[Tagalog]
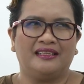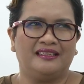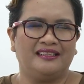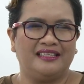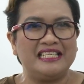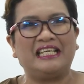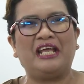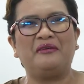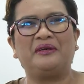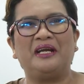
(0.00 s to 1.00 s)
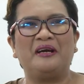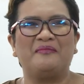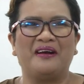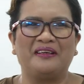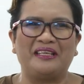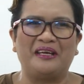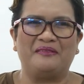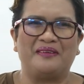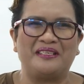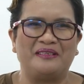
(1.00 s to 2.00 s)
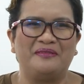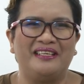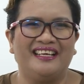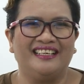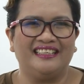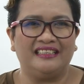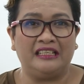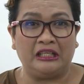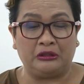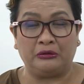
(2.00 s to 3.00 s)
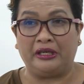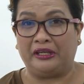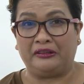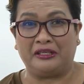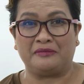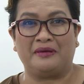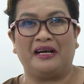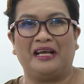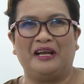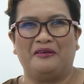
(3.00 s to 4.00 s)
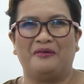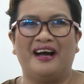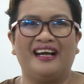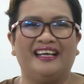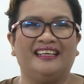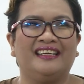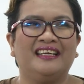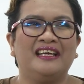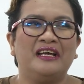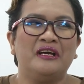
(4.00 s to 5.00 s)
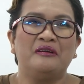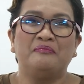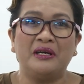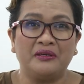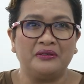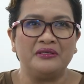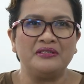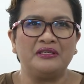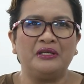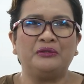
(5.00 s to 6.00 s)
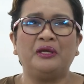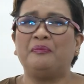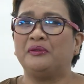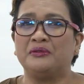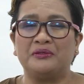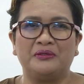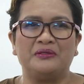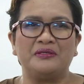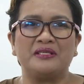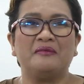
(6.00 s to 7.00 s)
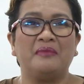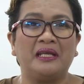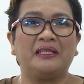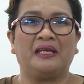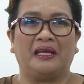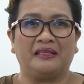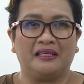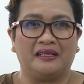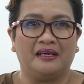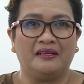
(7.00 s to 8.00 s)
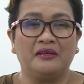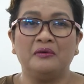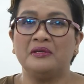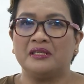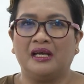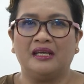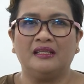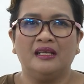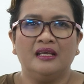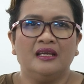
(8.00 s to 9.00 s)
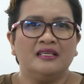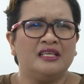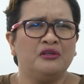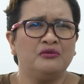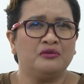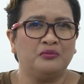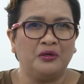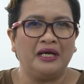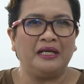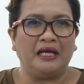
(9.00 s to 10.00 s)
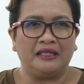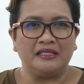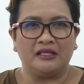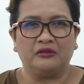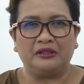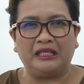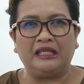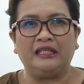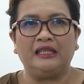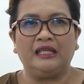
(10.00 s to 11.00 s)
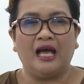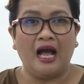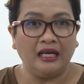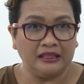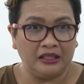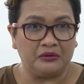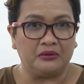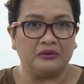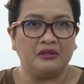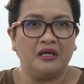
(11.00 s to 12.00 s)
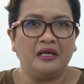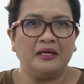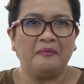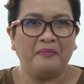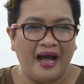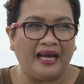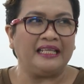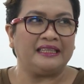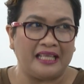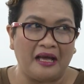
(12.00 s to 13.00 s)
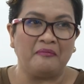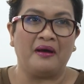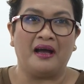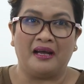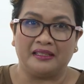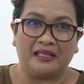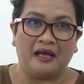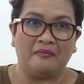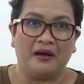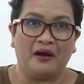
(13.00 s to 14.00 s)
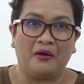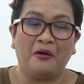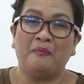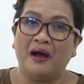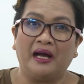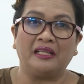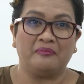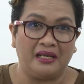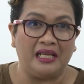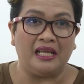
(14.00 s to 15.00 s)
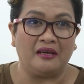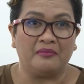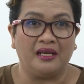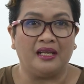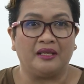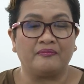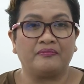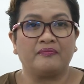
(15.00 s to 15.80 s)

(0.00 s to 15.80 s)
Disclaimer lang bago tayo magsimula, dito ethics pang kalawakan. Bagkos, ito ay patungkol sa meta-etika na kung saan sinusubukan nating sagutin ang tanong na bakit tama ang tama o bakit mali ang mali.